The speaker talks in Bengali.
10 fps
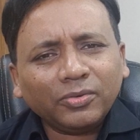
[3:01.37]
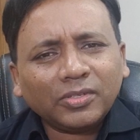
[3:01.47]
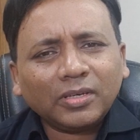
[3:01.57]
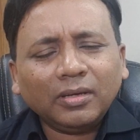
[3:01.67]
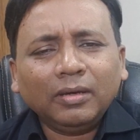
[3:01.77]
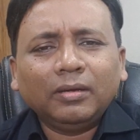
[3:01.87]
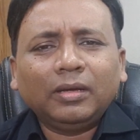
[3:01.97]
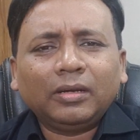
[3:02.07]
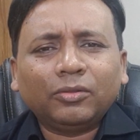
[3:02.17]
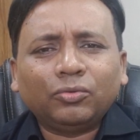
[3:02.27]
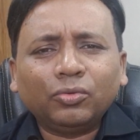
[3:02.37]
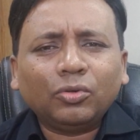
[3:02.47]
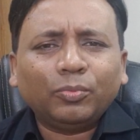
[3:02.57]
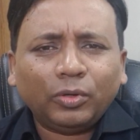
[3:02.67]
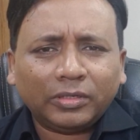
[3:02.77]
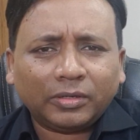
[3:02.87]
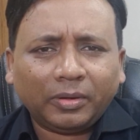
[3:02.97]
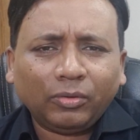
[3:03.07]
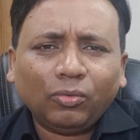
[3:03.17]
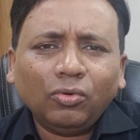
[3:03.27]
হচ্ছে এটা দ্রুত ভুলে
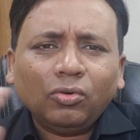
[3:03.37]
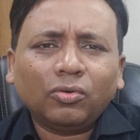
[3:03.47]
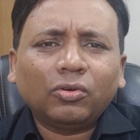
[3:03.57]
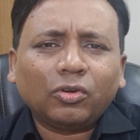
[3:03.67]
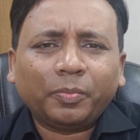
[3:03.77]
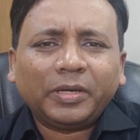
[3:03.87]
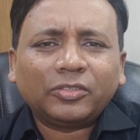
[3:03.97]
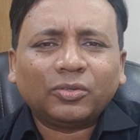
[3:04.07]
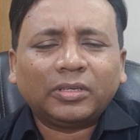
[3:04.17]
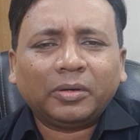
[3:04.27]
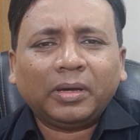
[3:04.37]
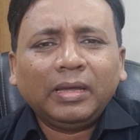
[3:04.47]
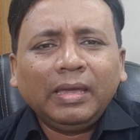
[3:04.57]
যাওয়া অন্য কোনো টপিকে চলে যাওয়া